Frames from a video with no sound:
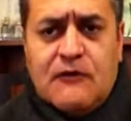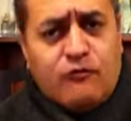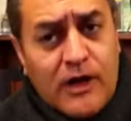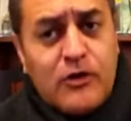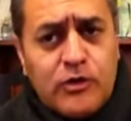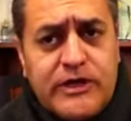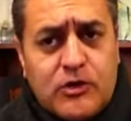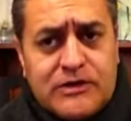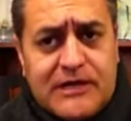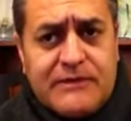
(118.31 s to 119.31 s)
Fue el
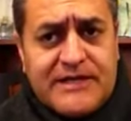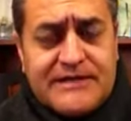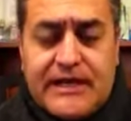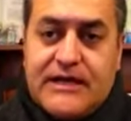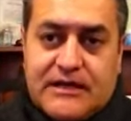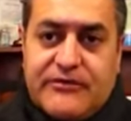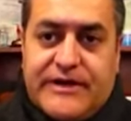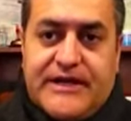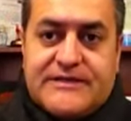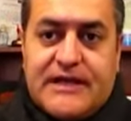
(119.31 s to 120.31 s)
único, tal vez, en
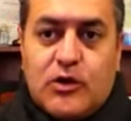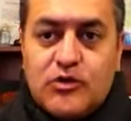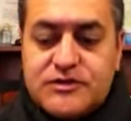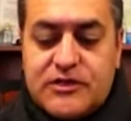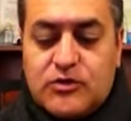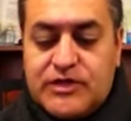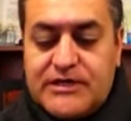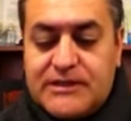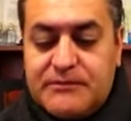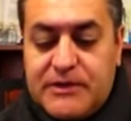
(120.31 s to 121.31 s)
referirse al
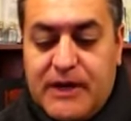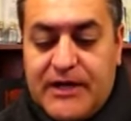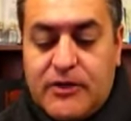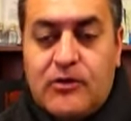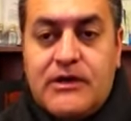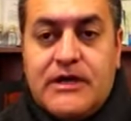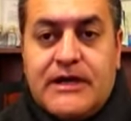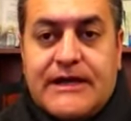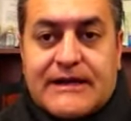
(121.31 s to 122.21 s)
constituyente primario que